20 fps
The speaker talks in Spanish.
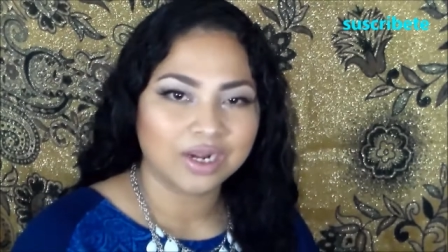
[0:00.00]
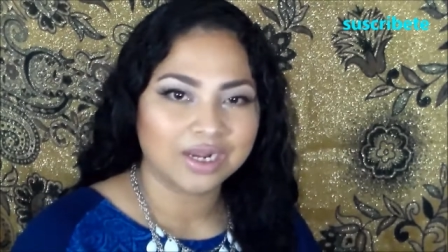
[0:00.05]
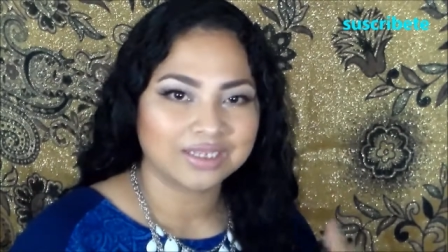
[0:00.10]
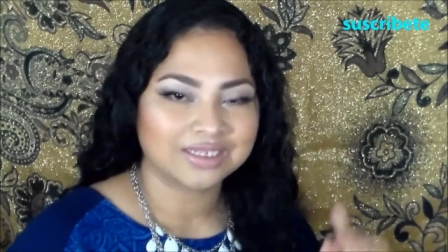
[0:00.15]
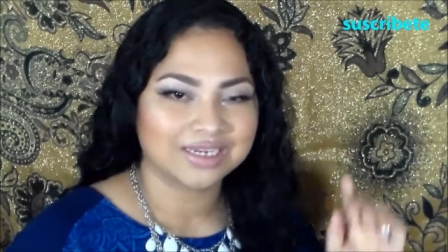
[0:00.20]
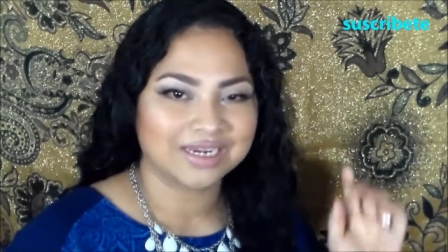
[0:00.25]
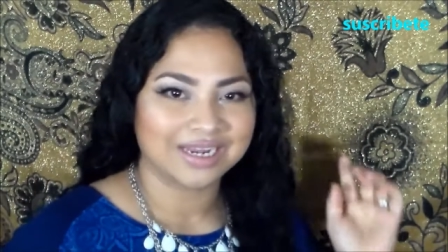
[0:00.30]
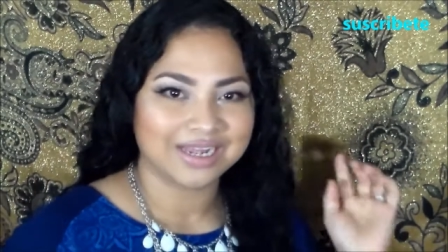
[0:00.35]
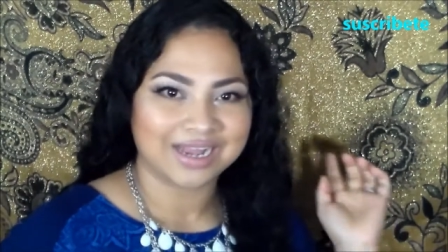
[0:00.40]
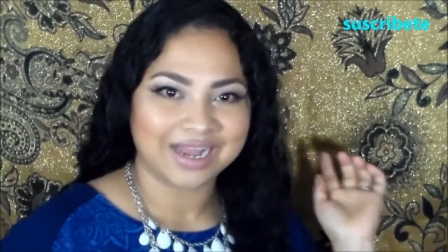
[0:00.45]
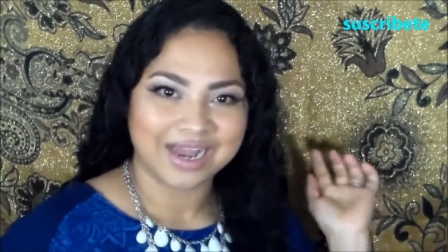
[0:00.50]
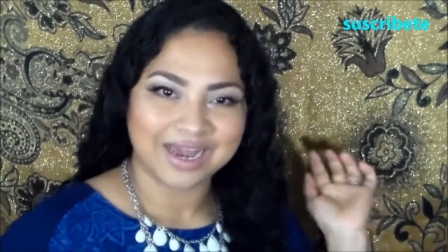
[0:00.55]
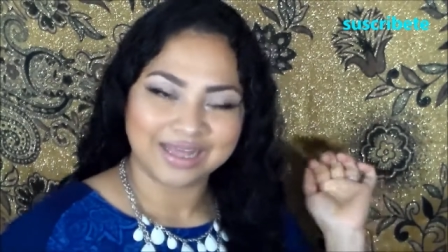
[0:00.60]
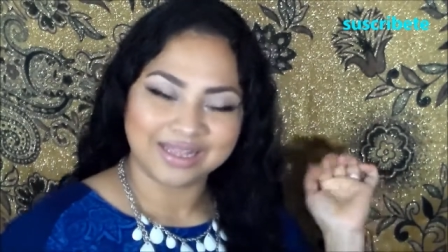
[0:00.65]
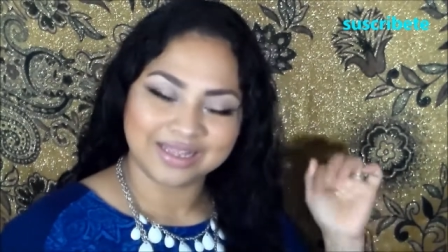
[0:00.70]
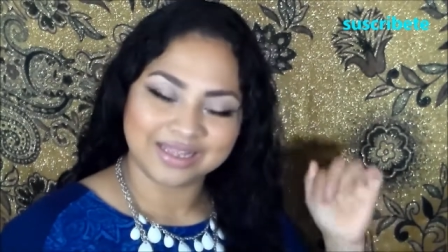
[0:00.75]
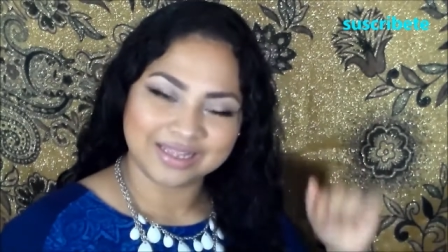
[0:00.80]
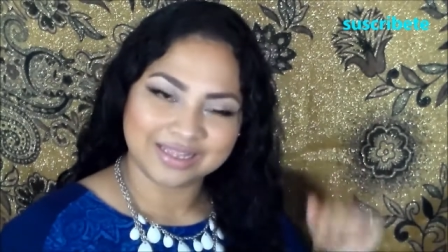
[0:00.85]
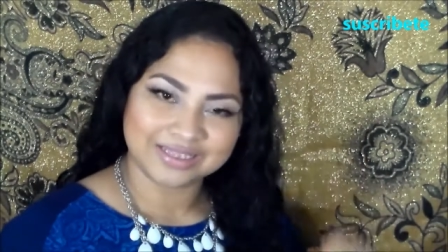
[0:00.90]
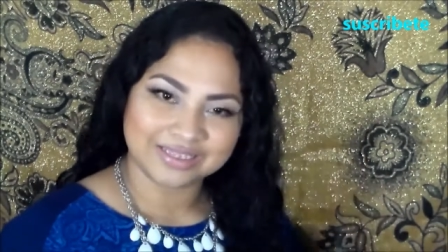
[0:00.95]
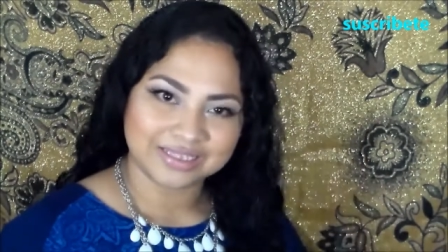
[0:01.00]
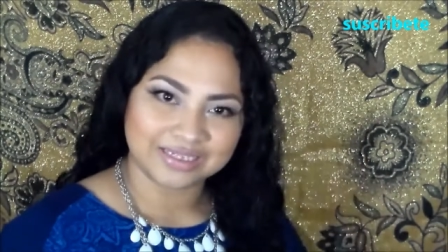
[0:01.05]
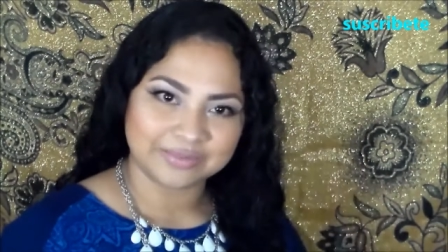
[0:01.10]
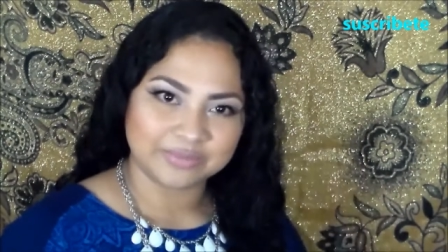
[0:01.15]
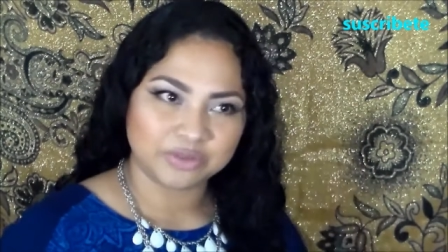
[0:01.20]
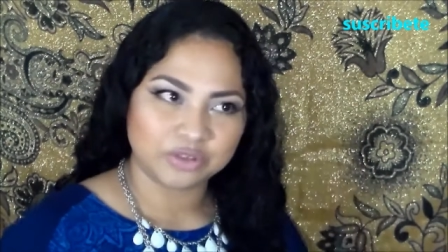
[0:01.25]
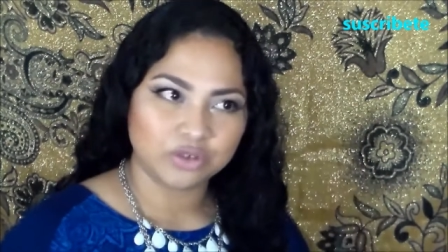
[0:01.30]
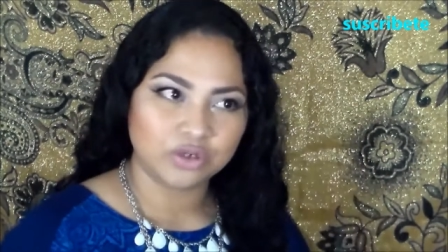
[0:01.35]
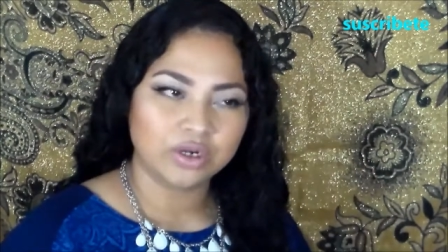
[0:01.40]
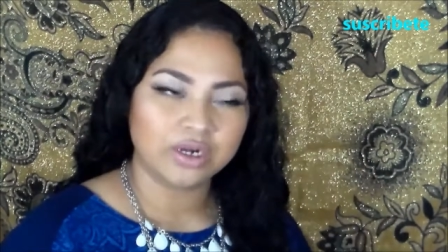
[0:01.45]
las en la caja de
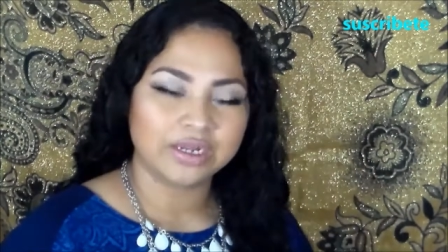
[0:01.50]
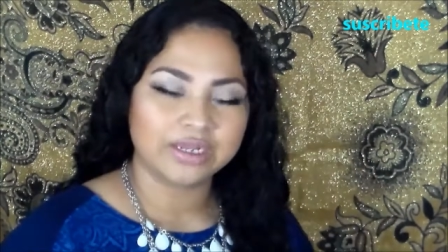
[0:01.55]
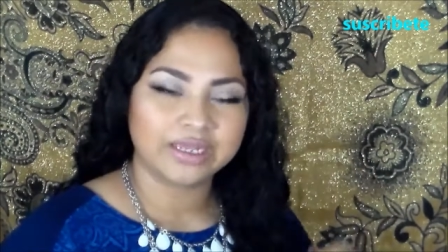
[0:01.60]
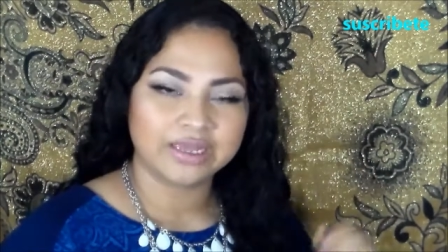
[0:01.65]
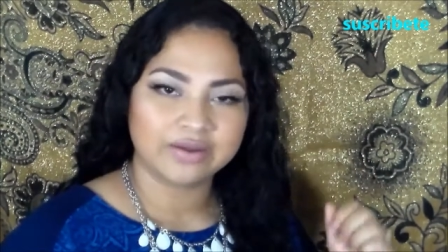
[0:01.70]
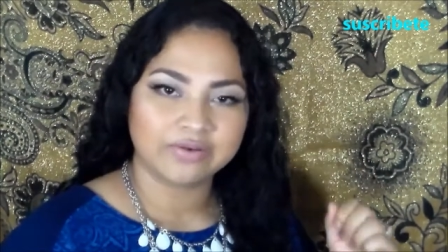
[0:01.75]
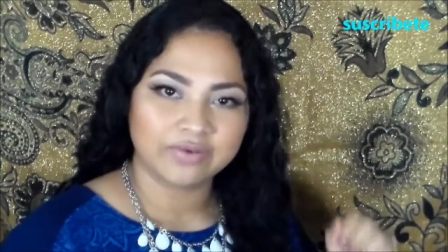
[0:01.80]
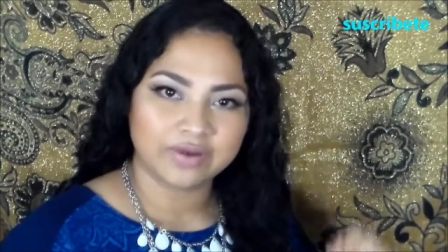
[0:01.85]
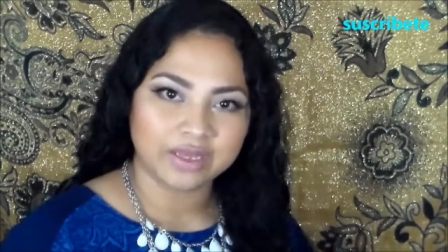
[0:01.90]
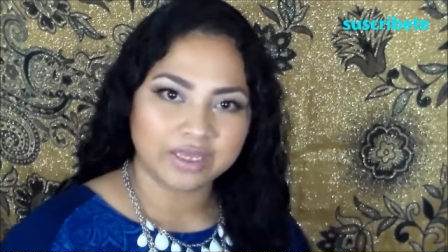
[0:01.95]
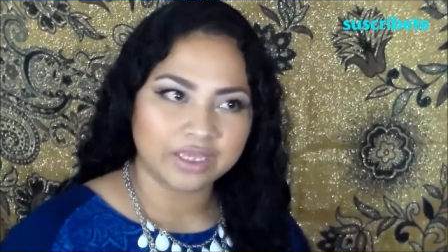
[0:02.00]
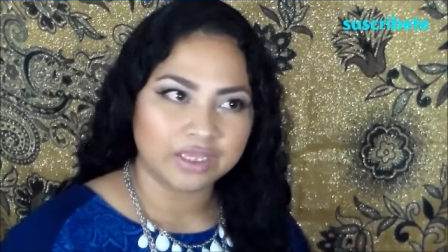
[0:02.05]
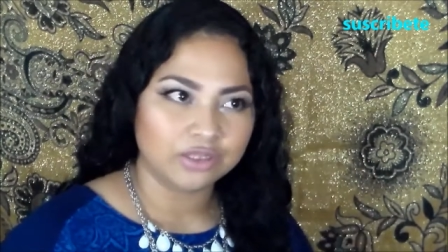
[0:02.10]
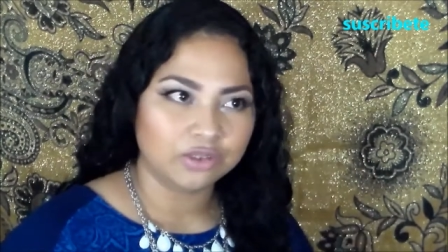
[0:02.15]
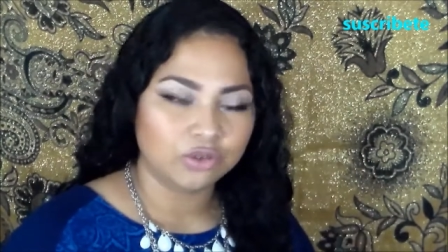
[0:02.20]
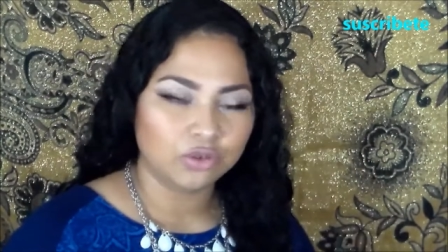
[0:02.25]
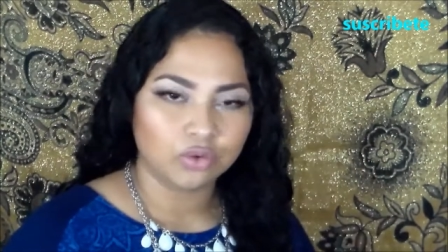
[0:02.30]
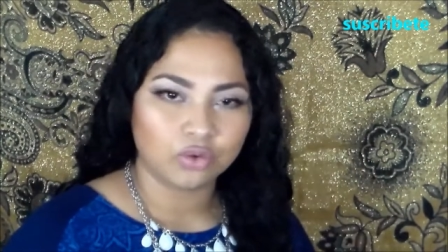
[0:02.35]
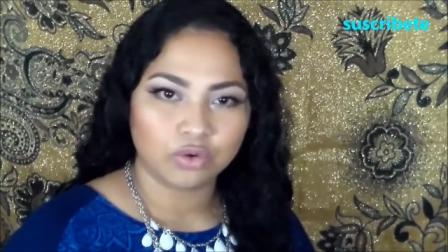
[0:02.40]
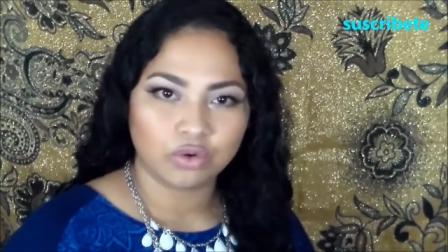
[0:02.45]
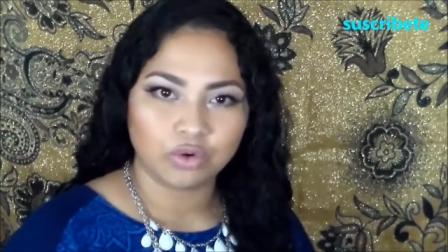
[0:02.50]
descripción aquí abajito